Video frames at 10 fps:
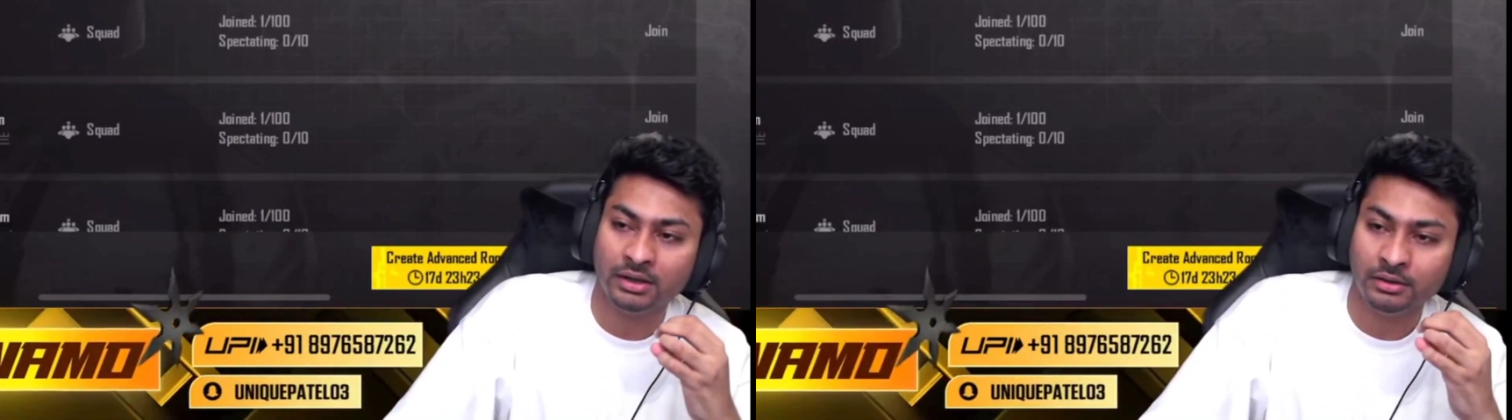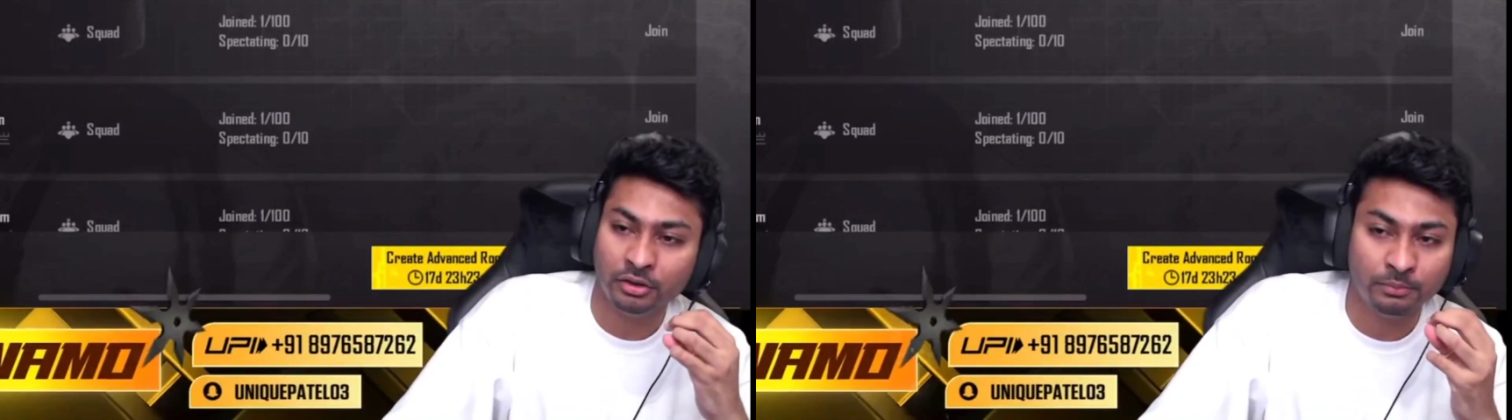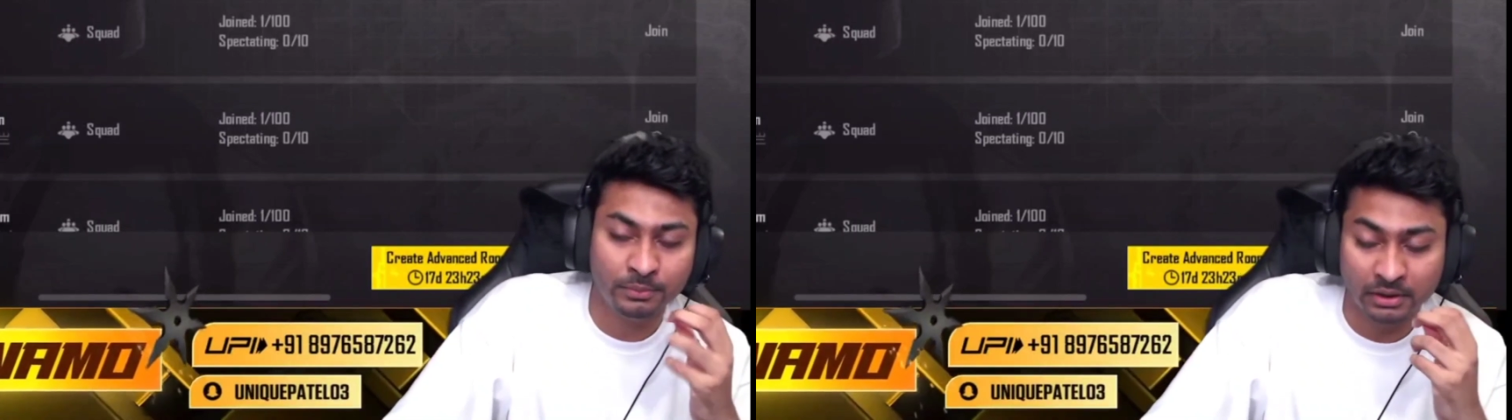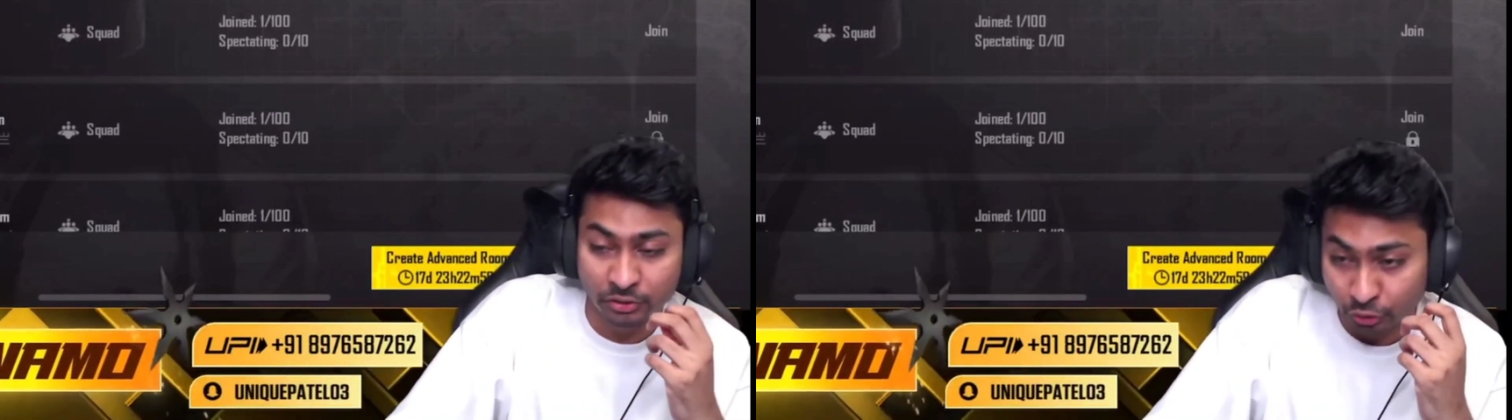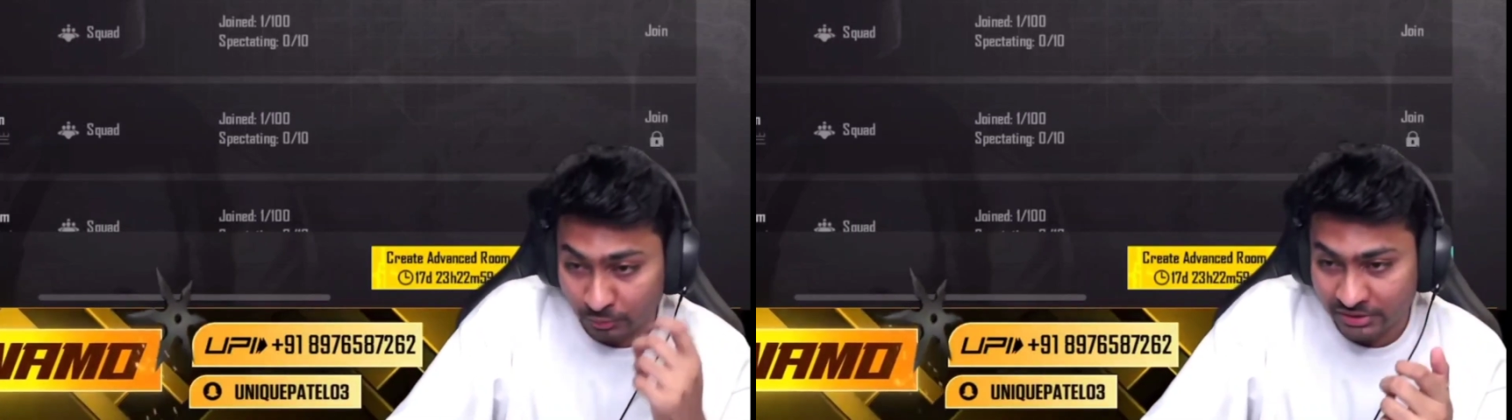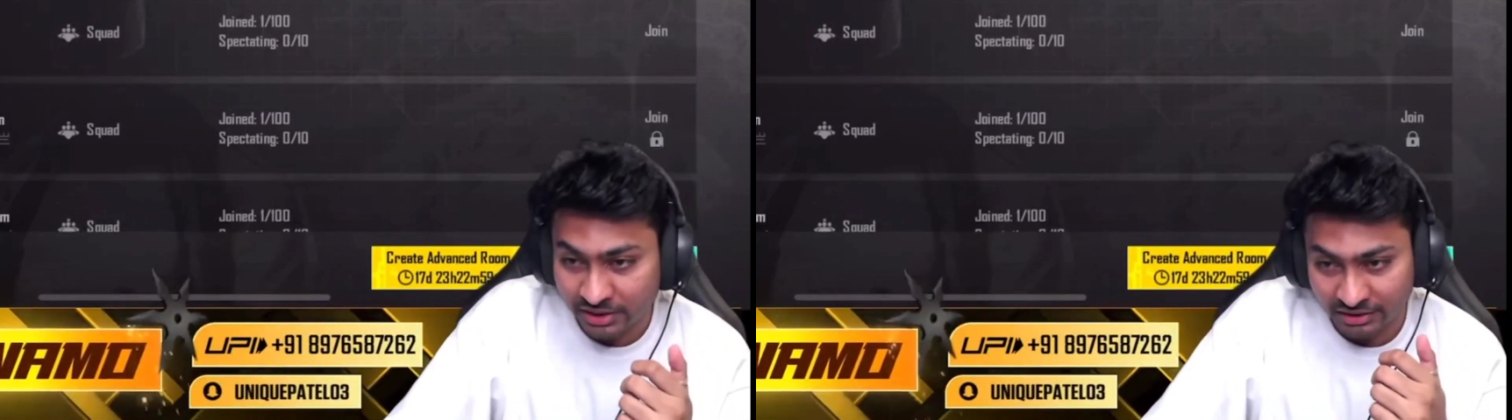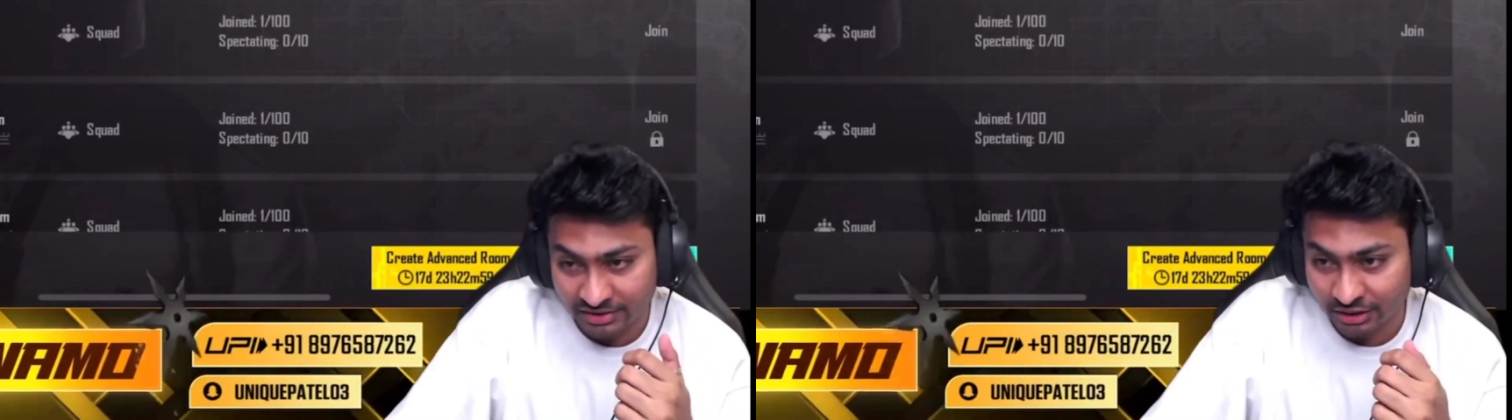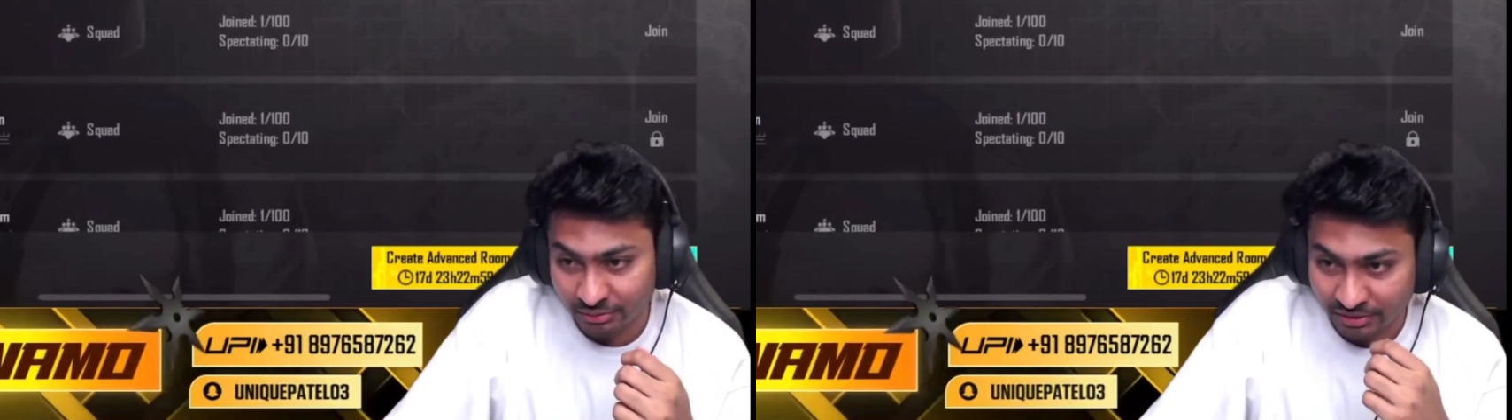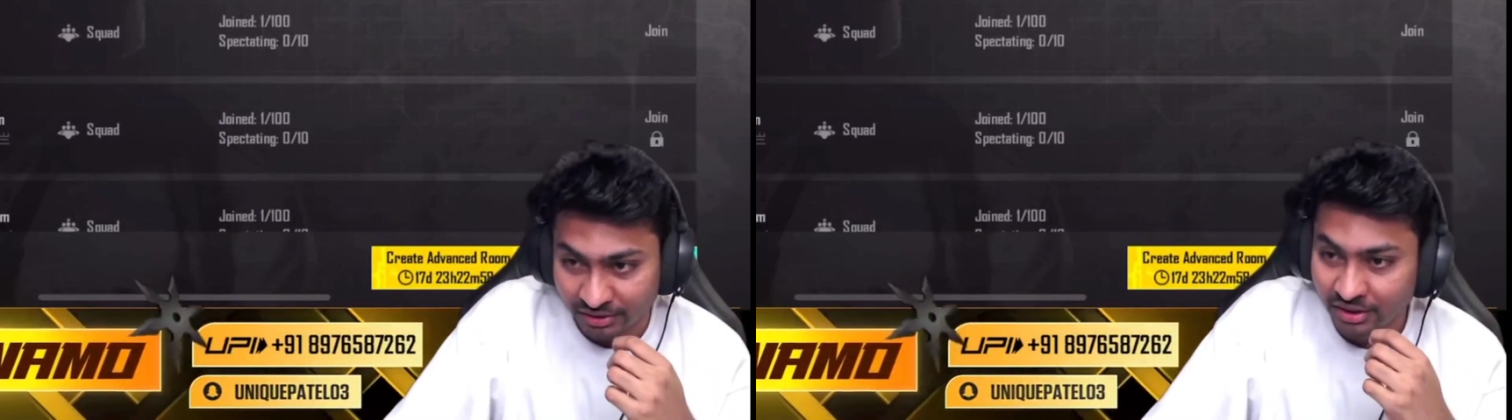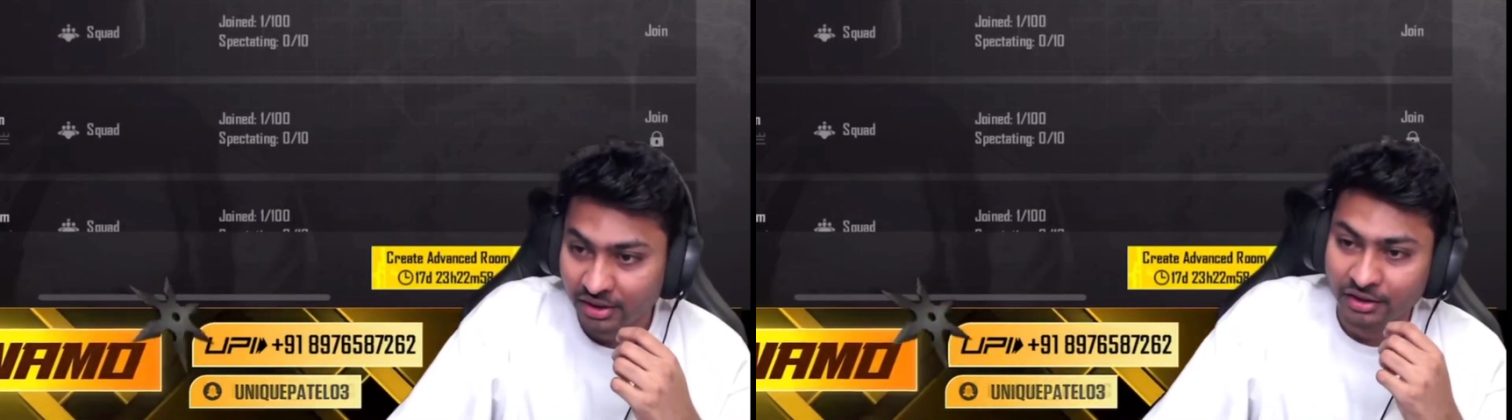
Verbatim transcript: थे यू नो यूट्यूबर्स आ रहे थे साथ में